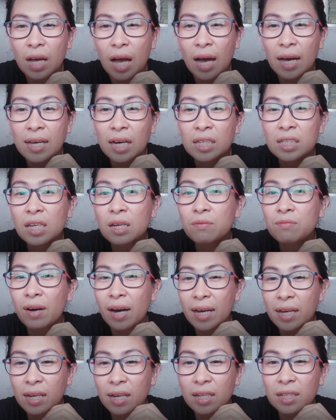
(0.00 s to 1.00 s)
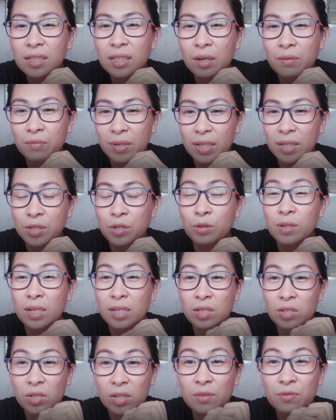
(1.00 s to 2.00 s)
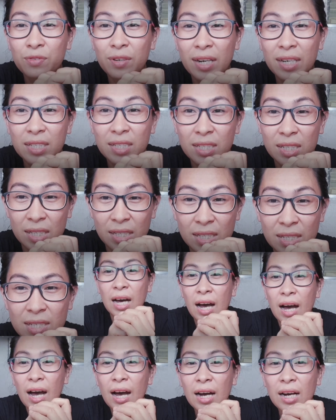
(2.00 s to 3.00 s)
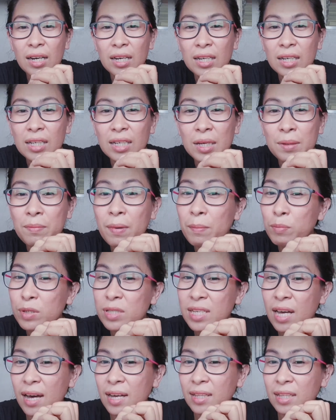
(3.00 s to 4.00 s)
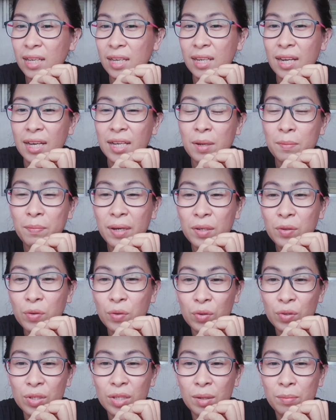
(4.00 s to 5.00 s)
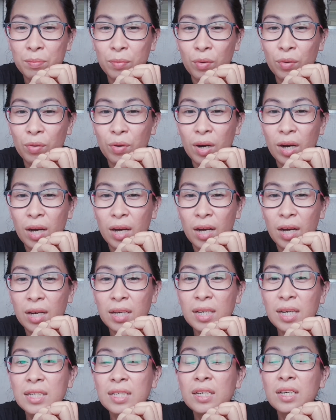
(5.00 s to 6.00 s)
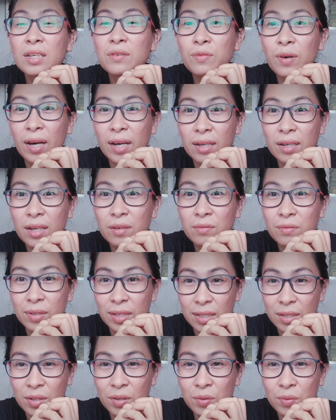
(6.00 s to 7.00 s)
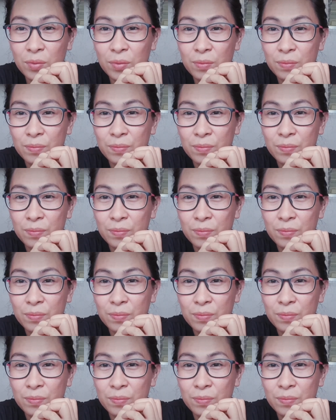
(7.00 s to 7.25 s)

ay ang nag-viral na video ni Sir Francis. Ang iba po sa atin ay napanood na po ang kanyang viral video.